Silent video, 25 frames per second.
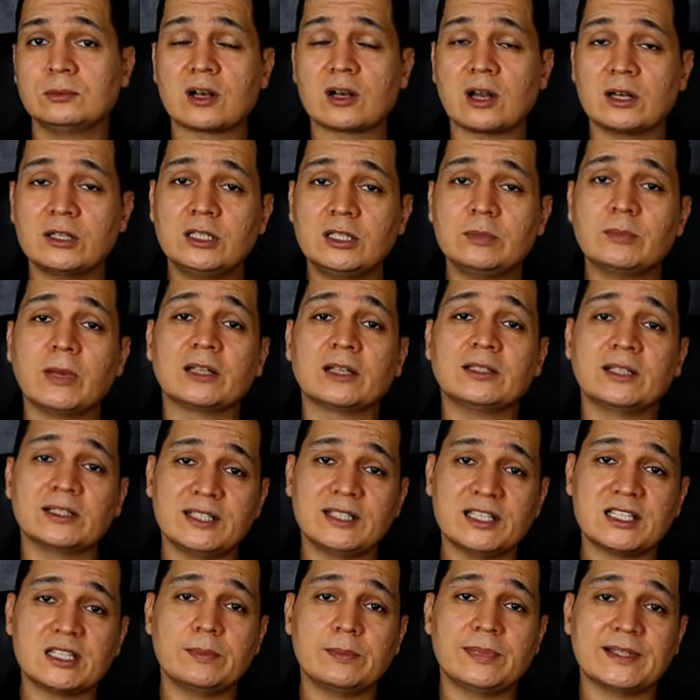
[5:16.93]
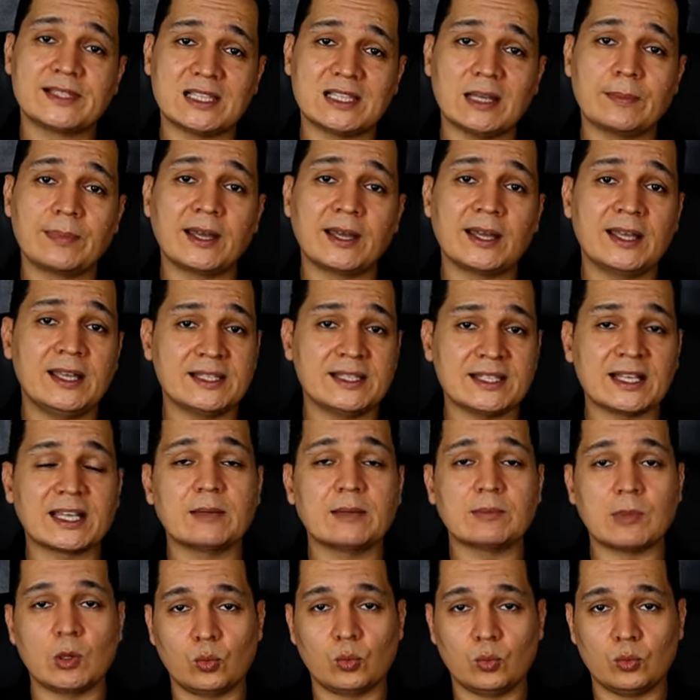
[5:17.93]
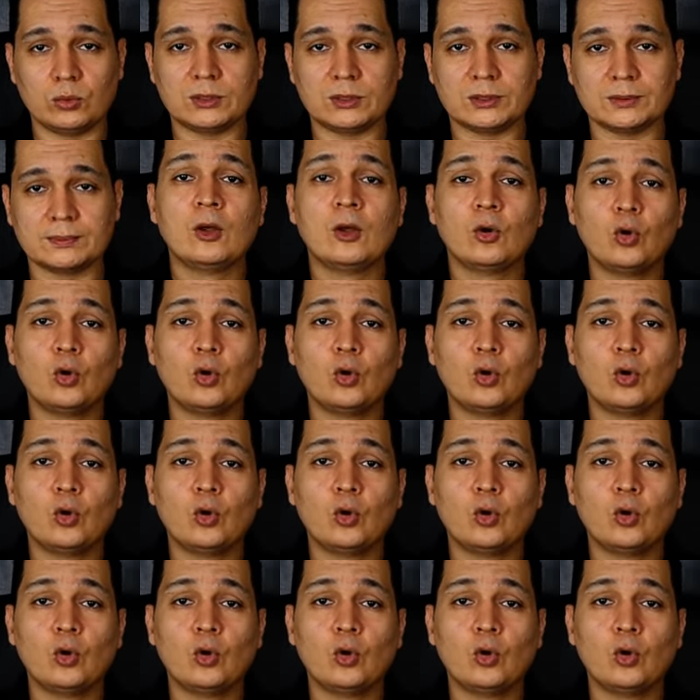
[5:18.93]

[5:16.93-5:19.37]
رنين مغناطيسي بالصبغه اذا كان موجود